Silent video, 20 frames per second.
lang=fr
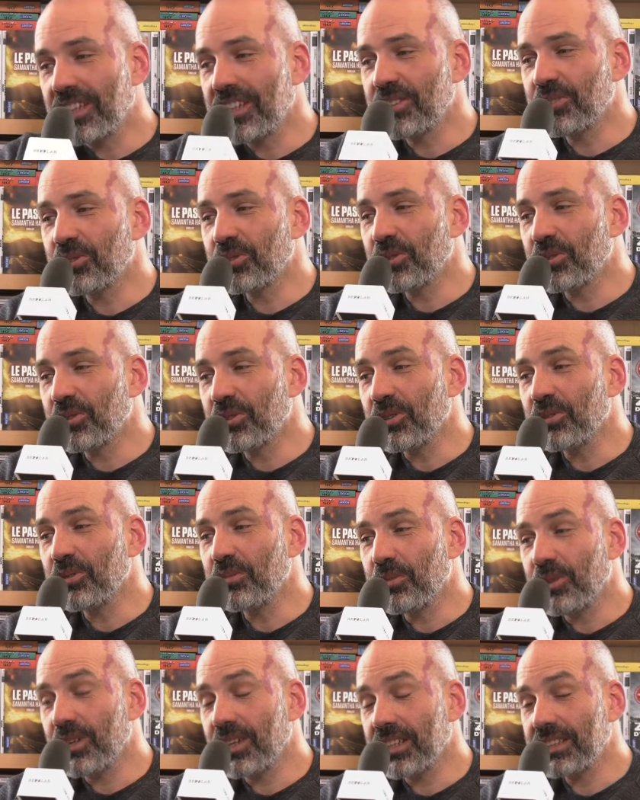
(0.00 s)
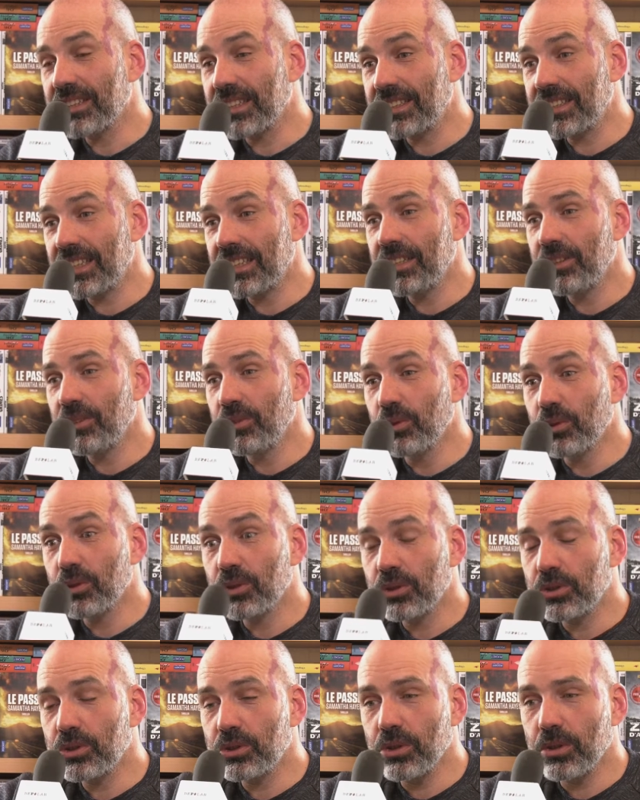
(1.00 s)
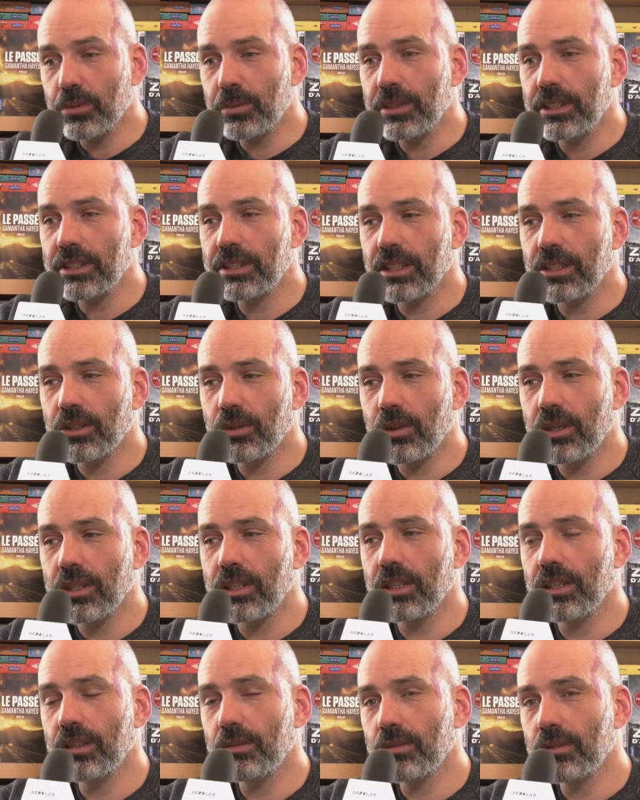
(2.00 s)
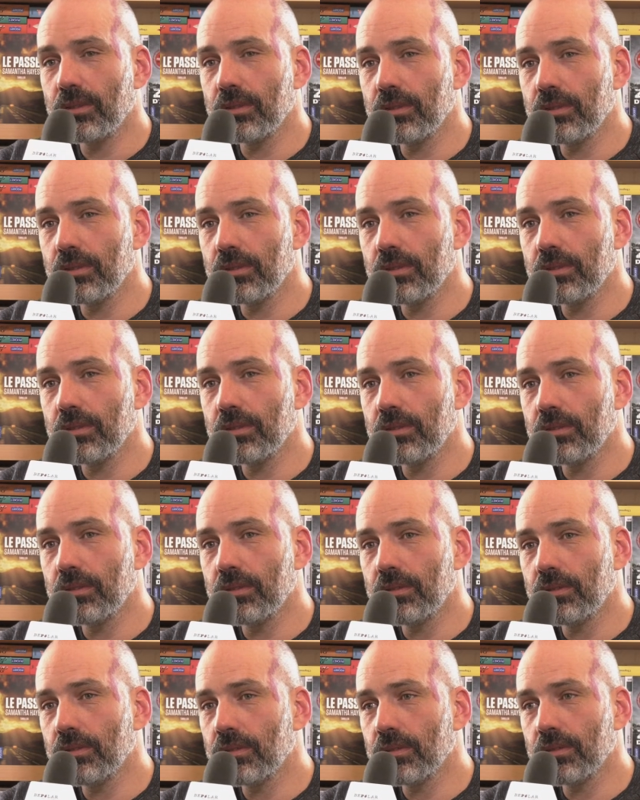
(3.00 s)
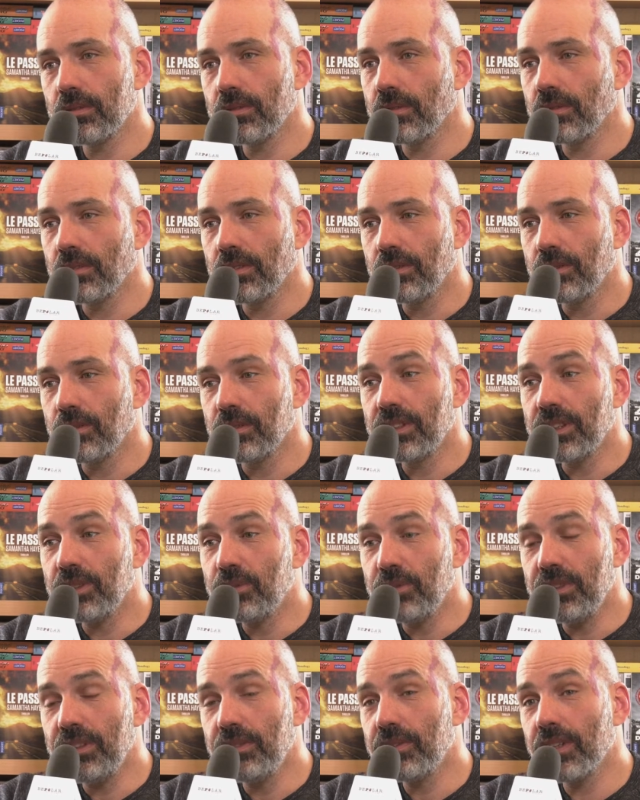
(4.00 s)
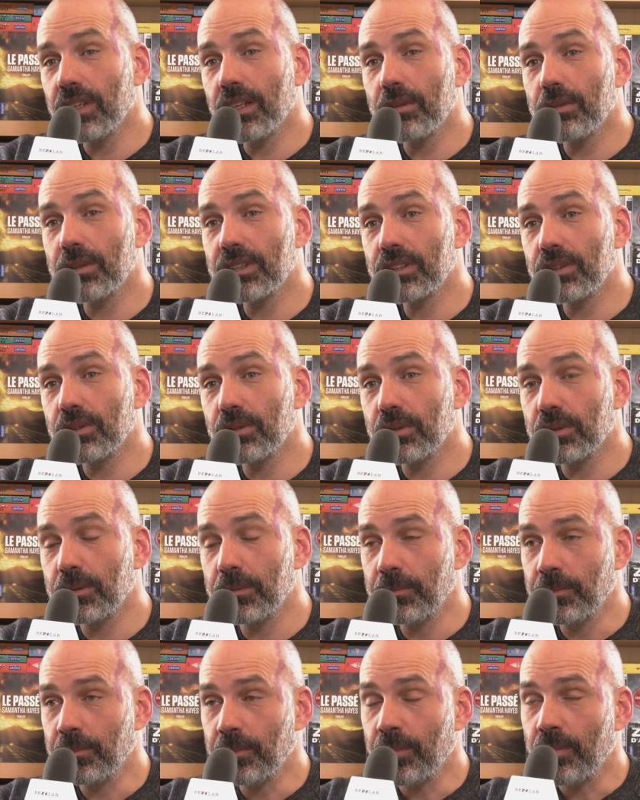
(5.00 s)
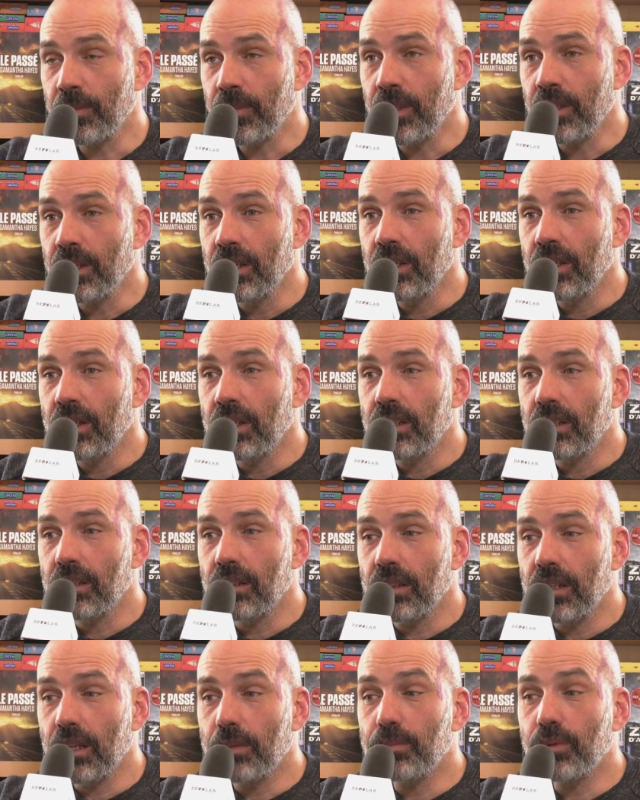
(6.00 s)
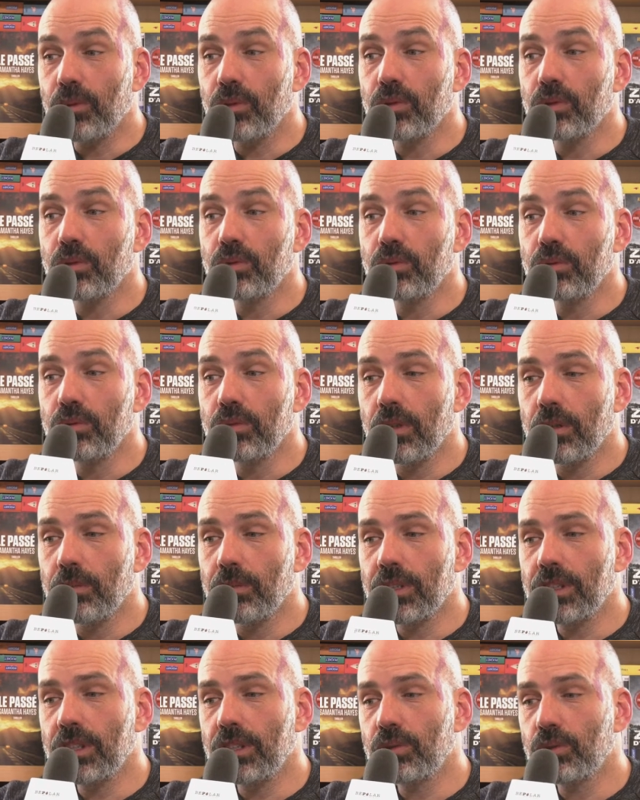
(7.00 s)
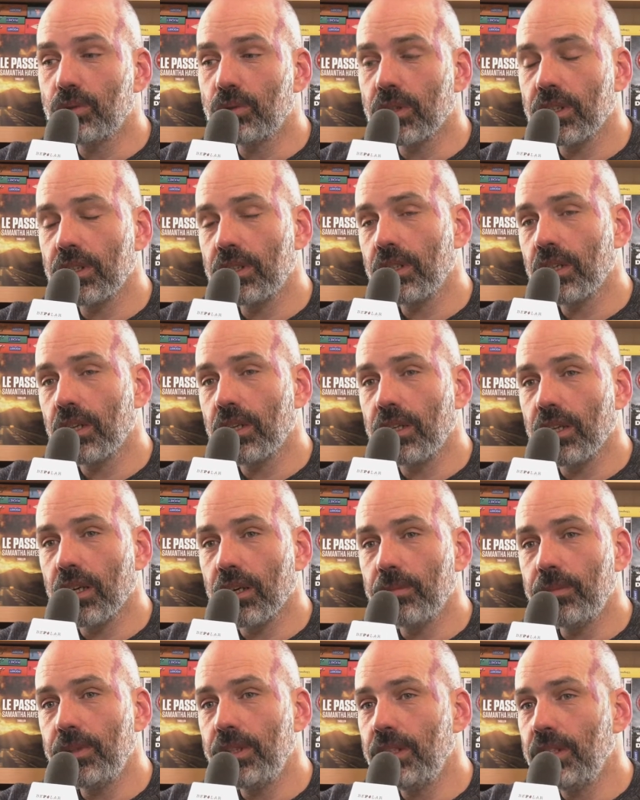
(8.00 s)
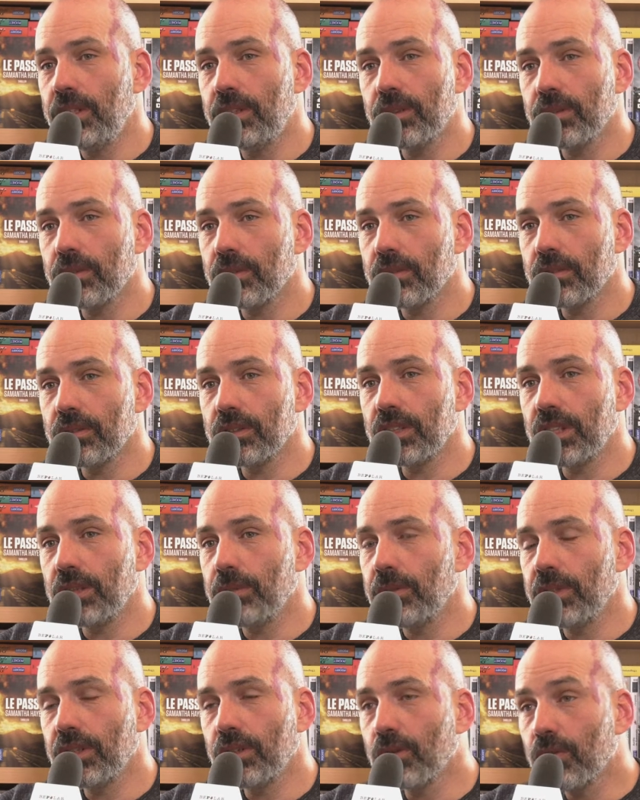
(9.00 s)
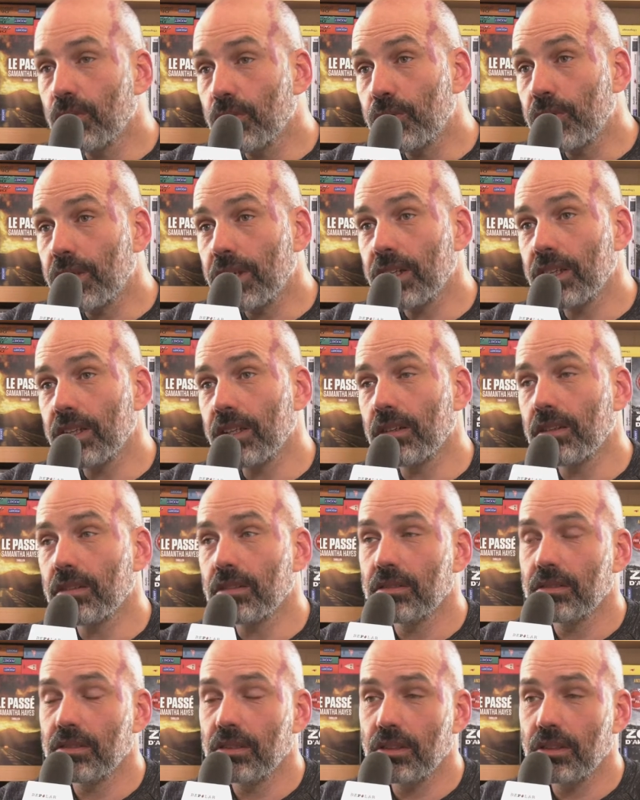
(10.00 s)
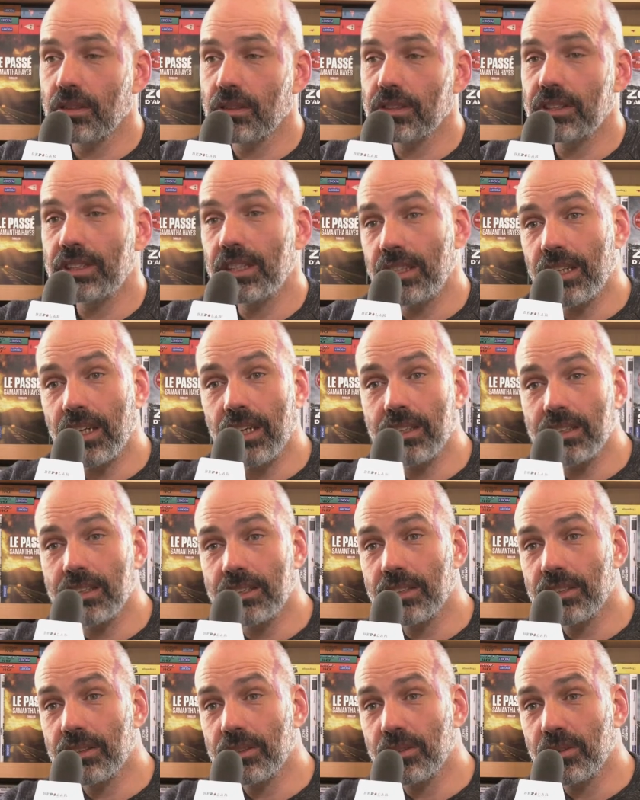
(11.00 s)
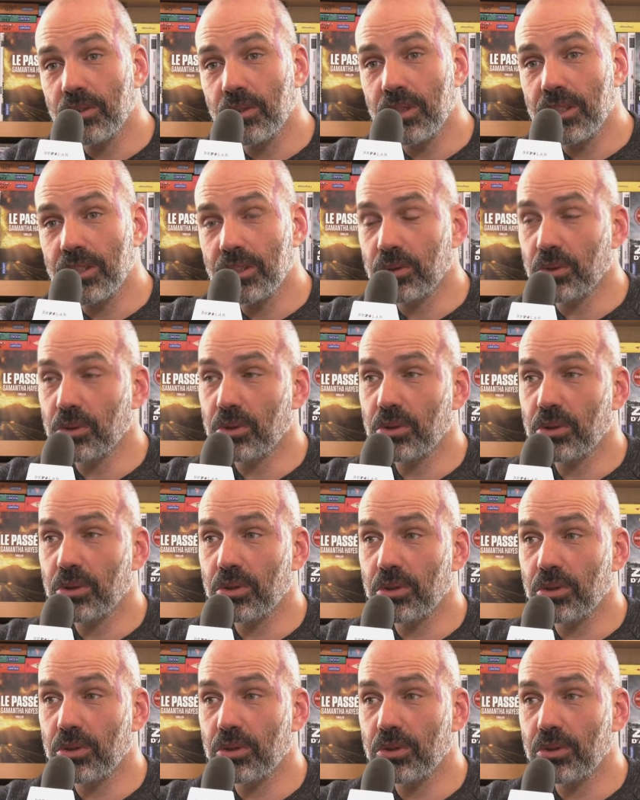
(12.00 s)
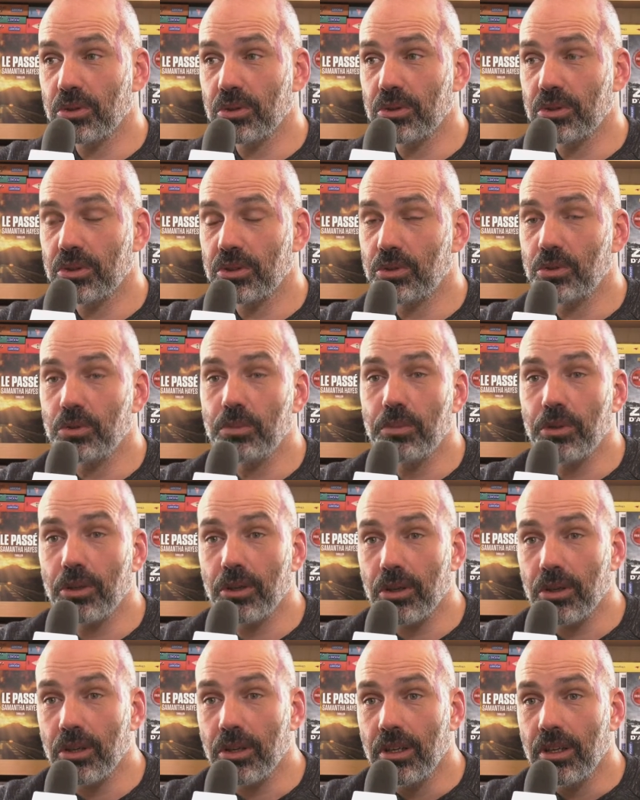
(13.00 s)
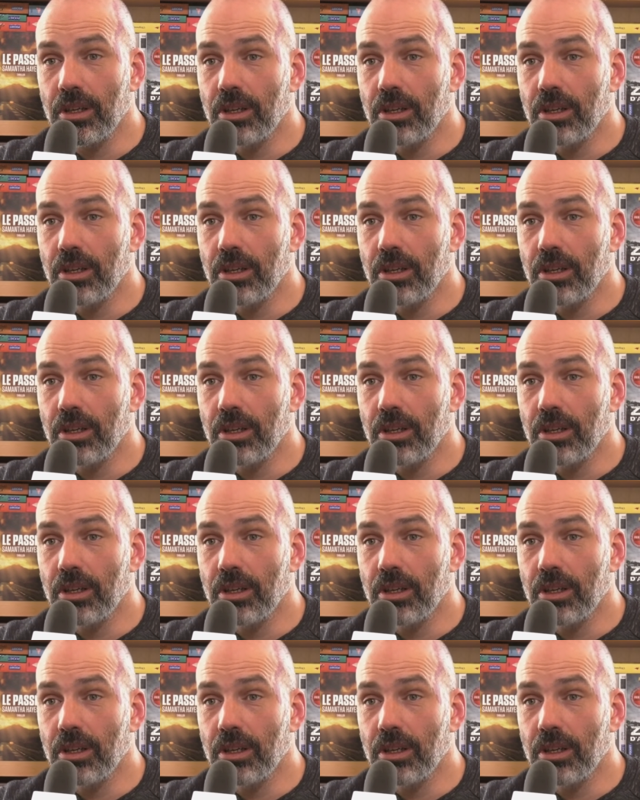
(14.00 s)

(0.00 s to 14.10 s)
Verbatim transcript: avec les autres auteurs du polar, ça, ça a été une autre surprise incroyable de, de, cet univers, parce que là, pour le coup, moi, j'ai toujours été un ermite. j'ai mes confrères scénaristes dans les autres supports.